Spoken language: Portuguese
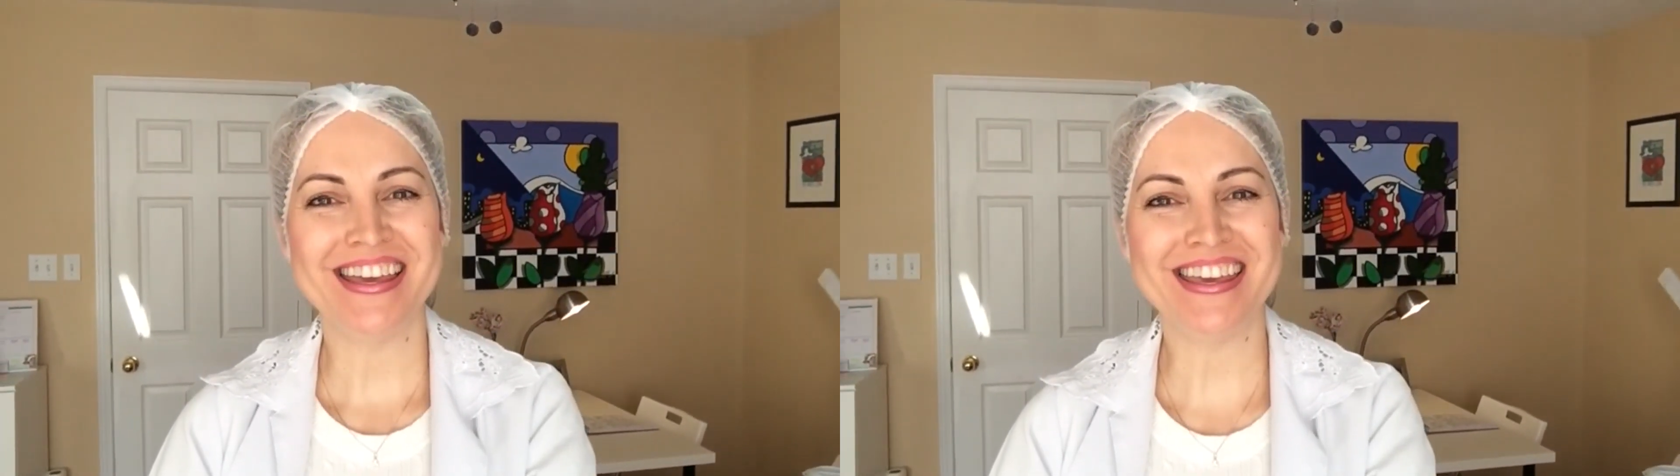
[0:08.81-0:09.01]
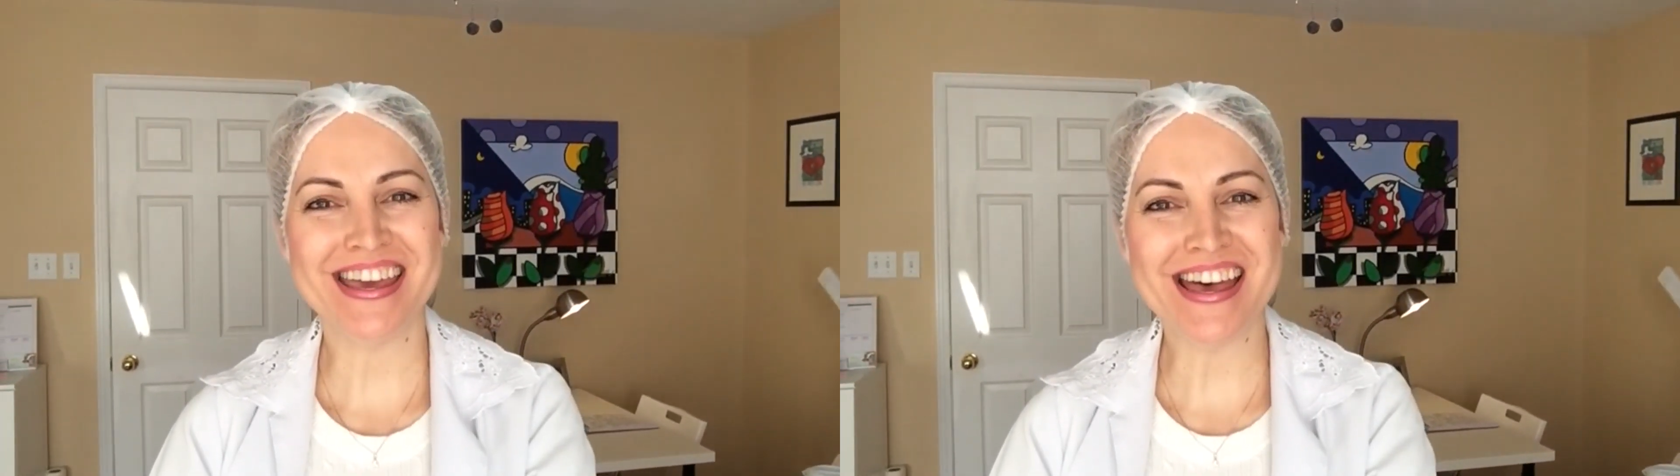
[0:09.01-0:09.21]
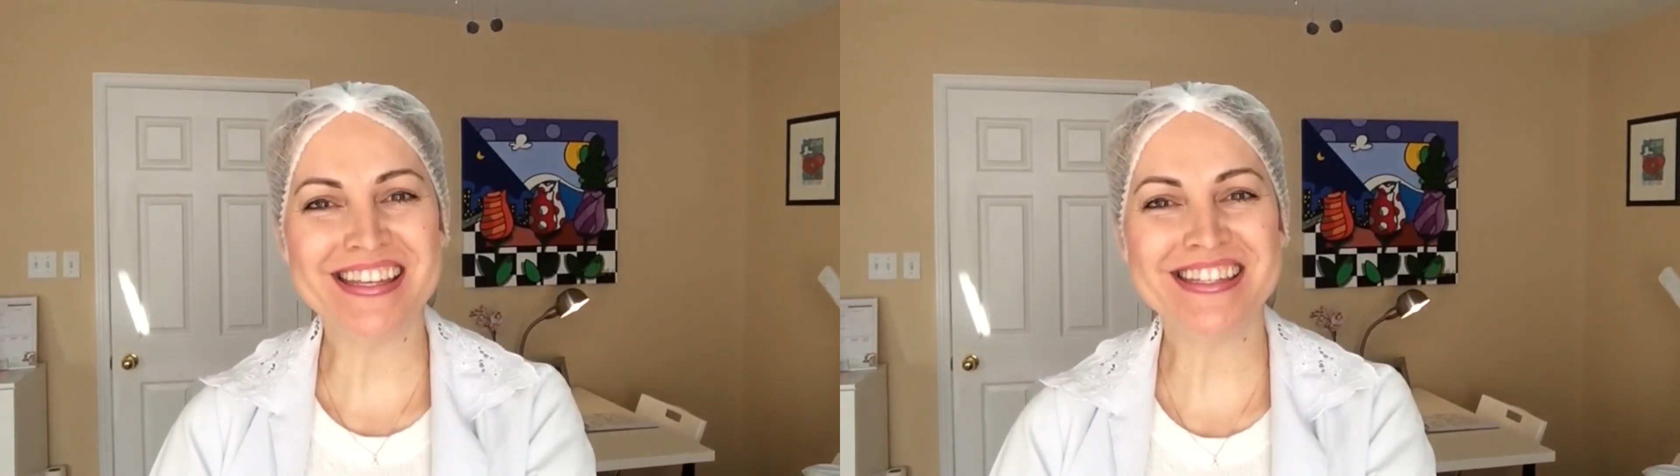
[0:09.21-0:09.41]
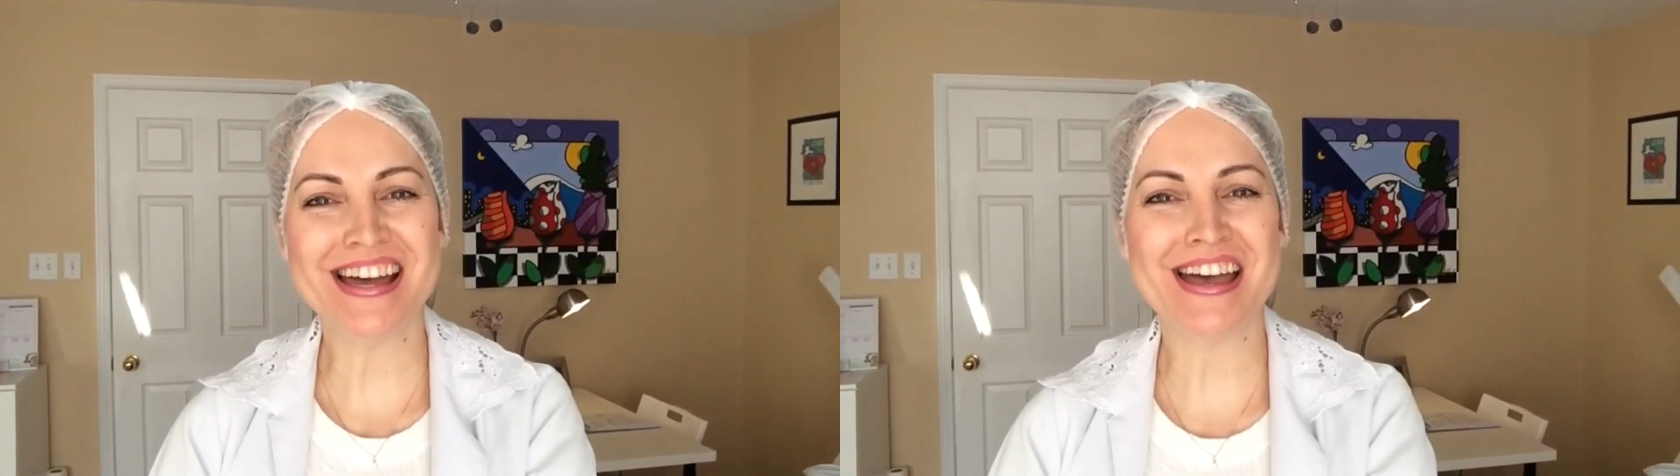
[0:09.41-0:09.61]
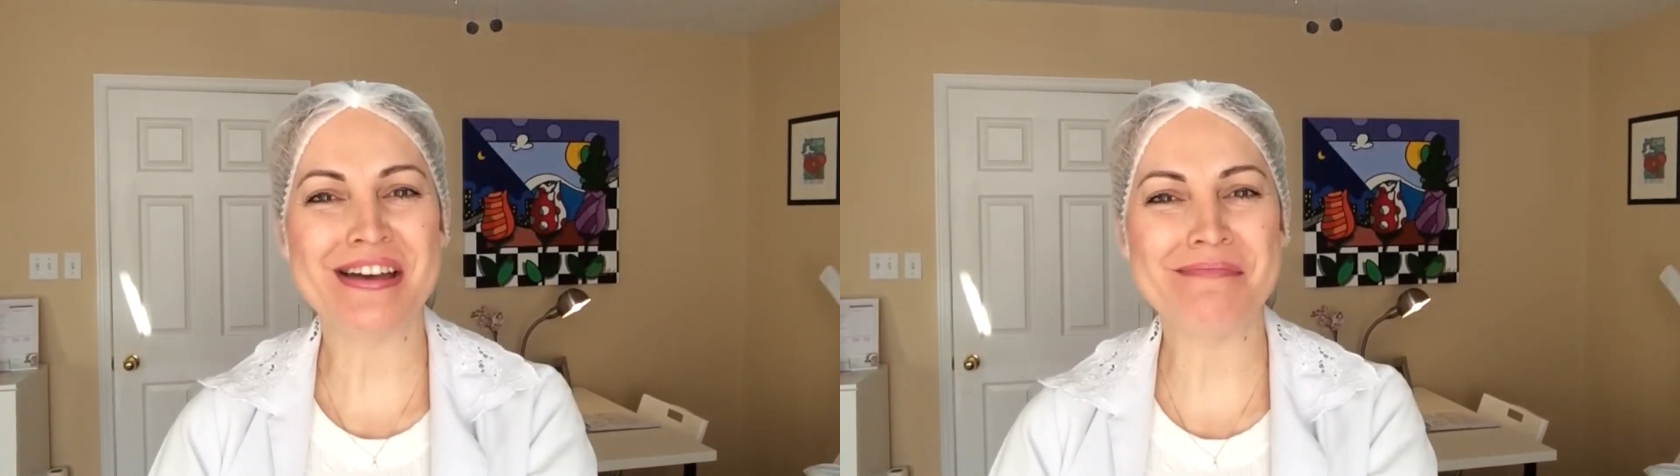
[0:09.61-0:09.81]
e
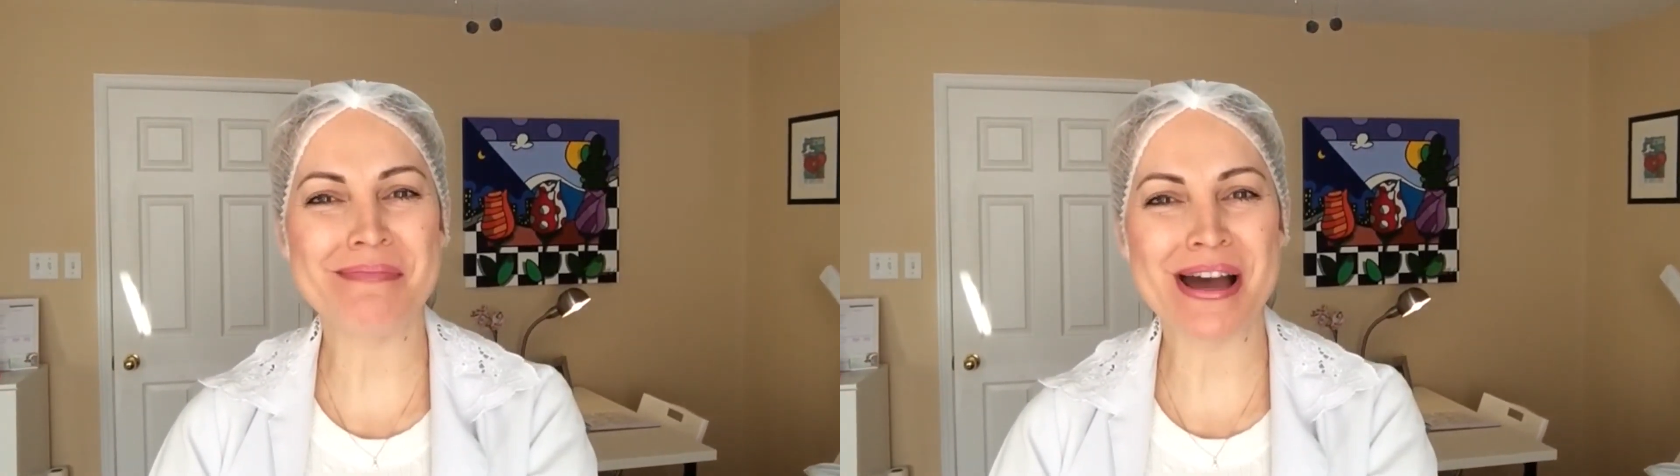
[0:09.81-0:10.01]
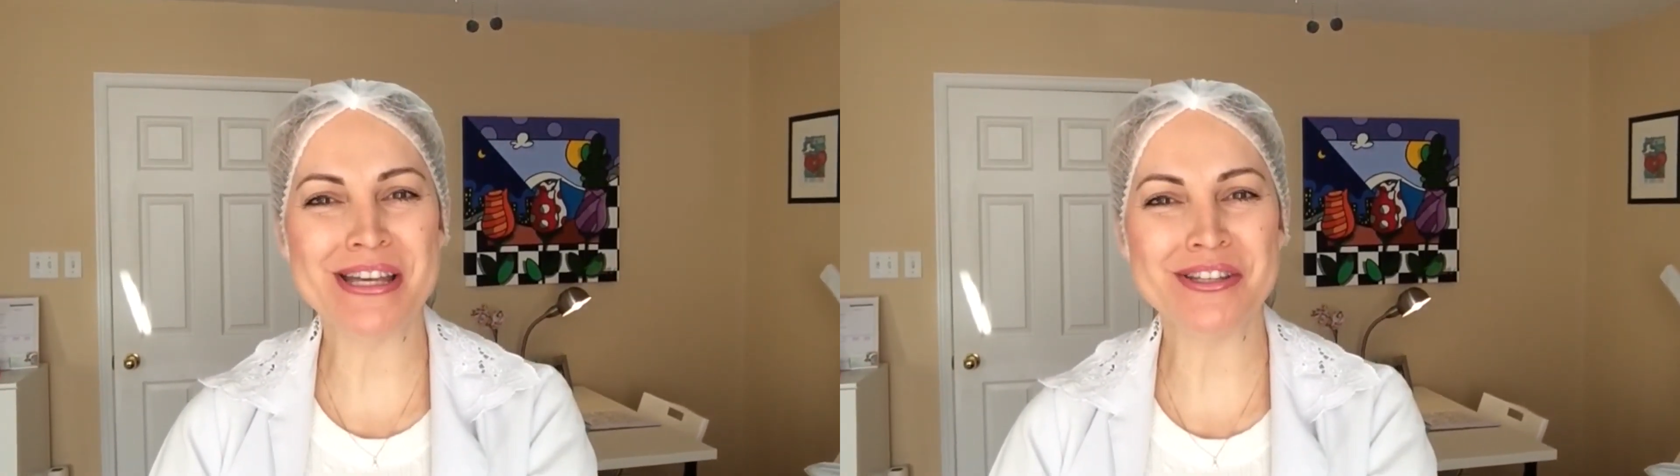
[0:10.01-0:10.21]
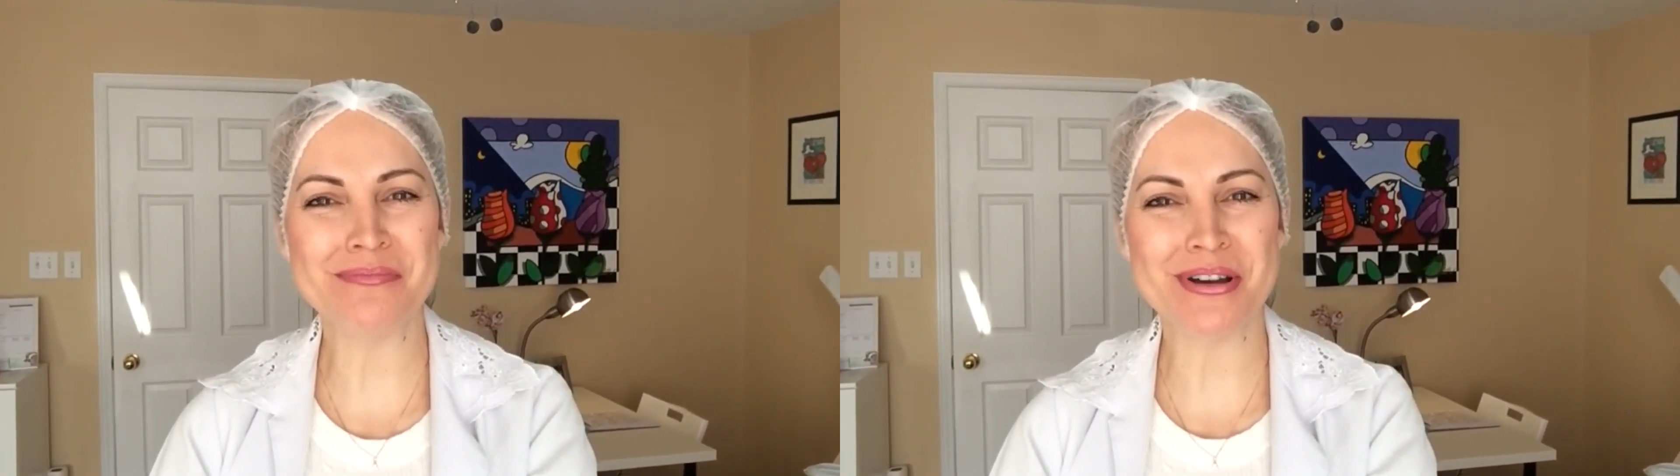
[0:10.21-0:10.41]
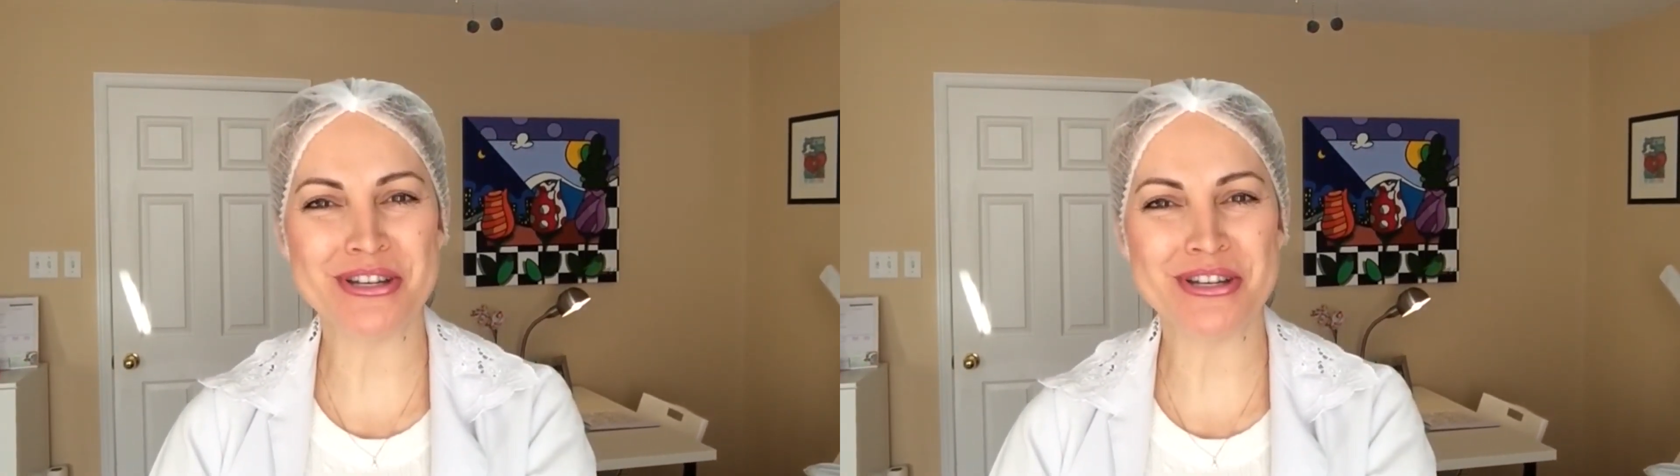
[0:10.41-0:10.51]
esta é mais uma